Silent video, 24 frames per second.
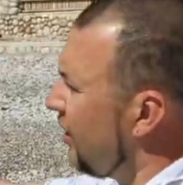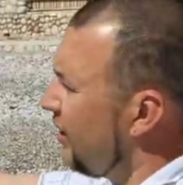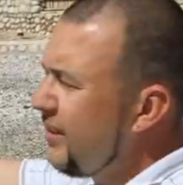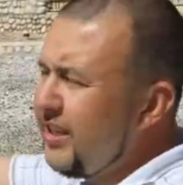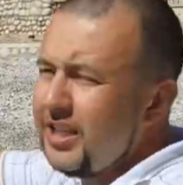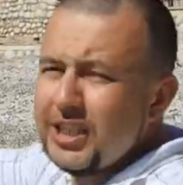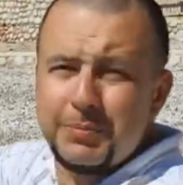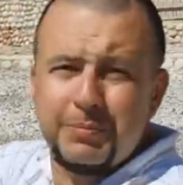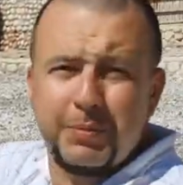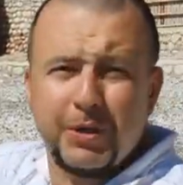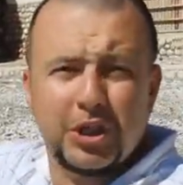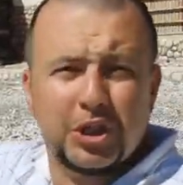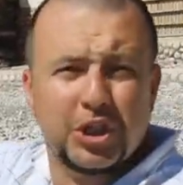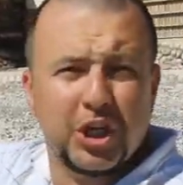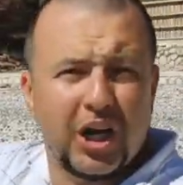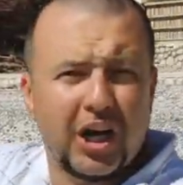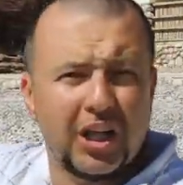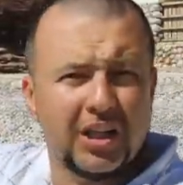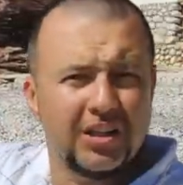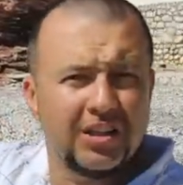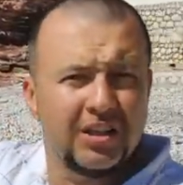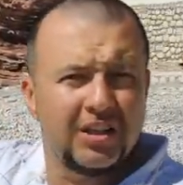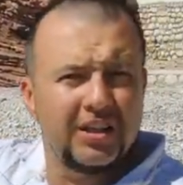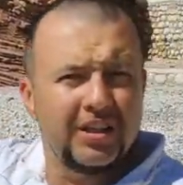Есть
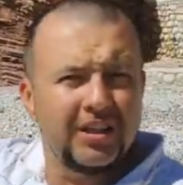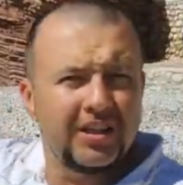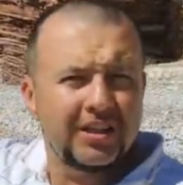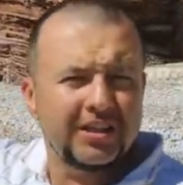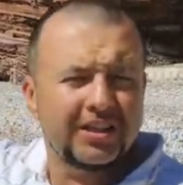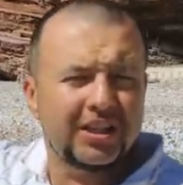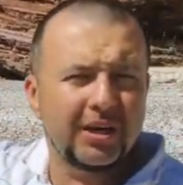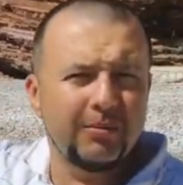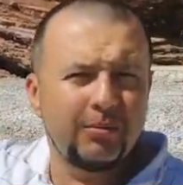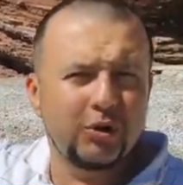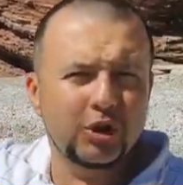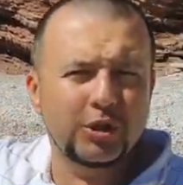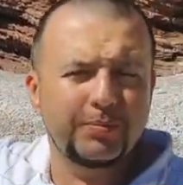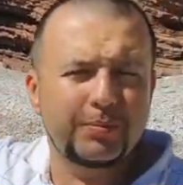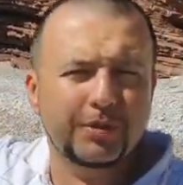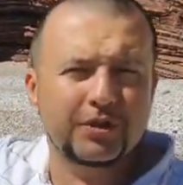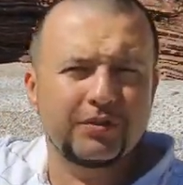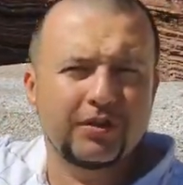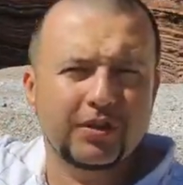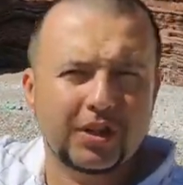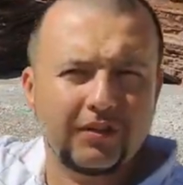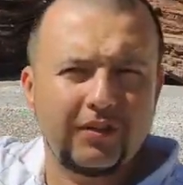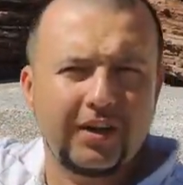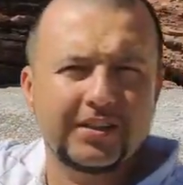причал, где можно
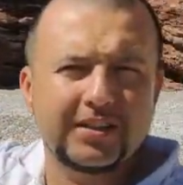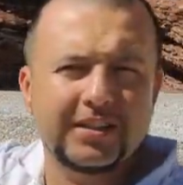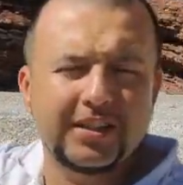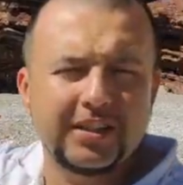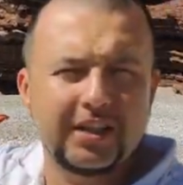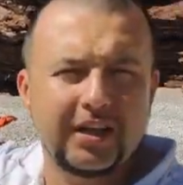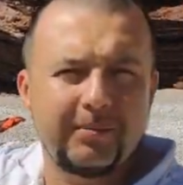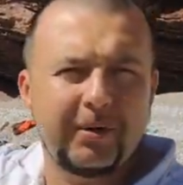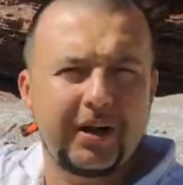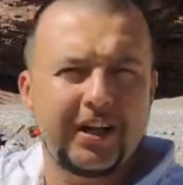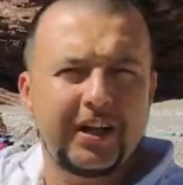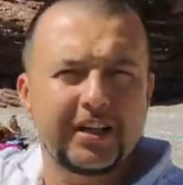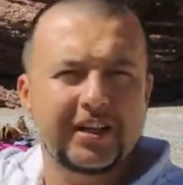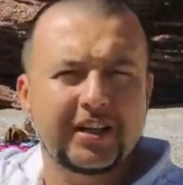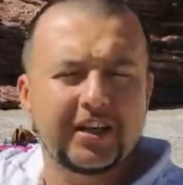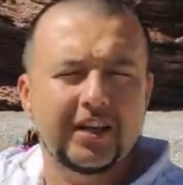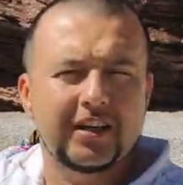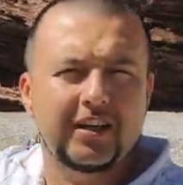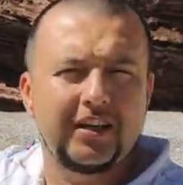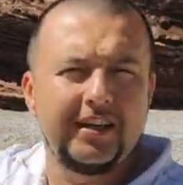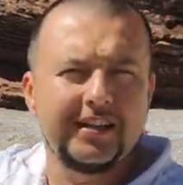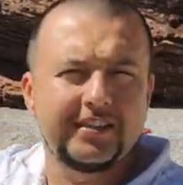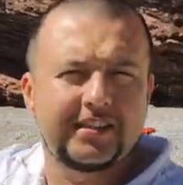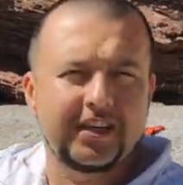пошвартоваться на
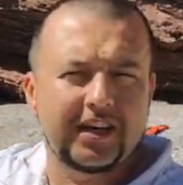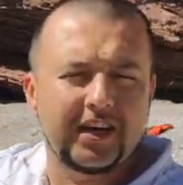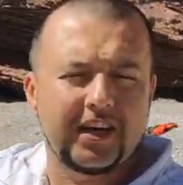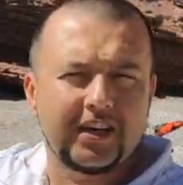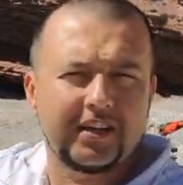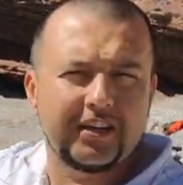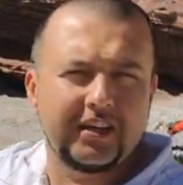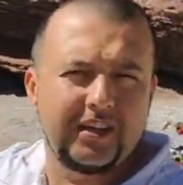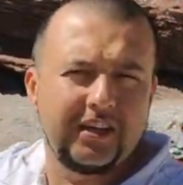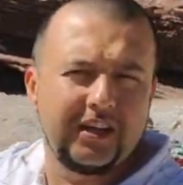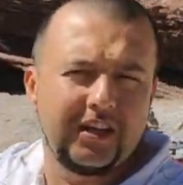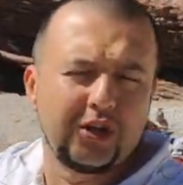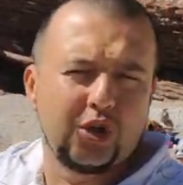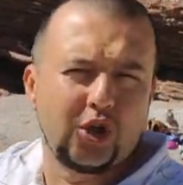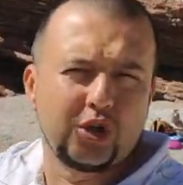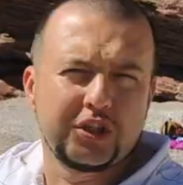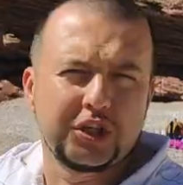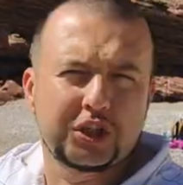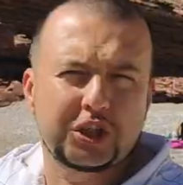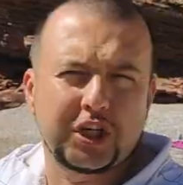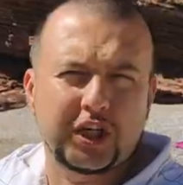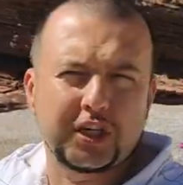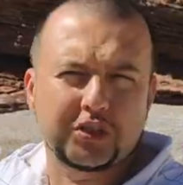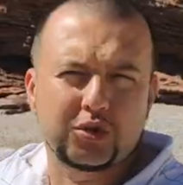маленьких глистерах или
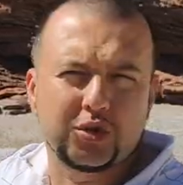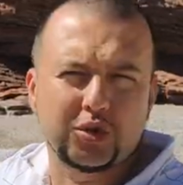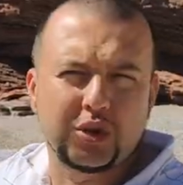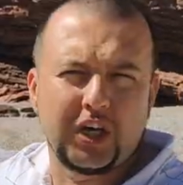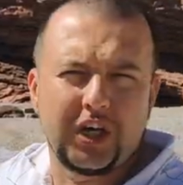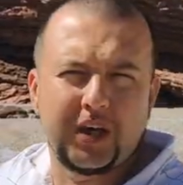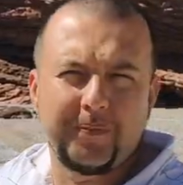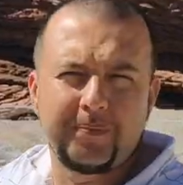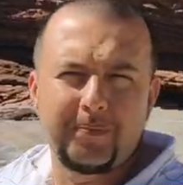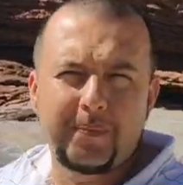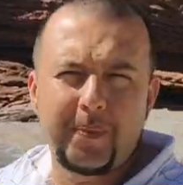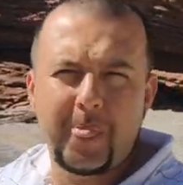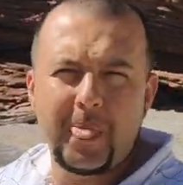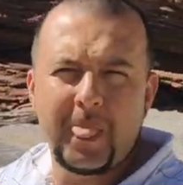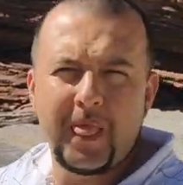лодочках суда.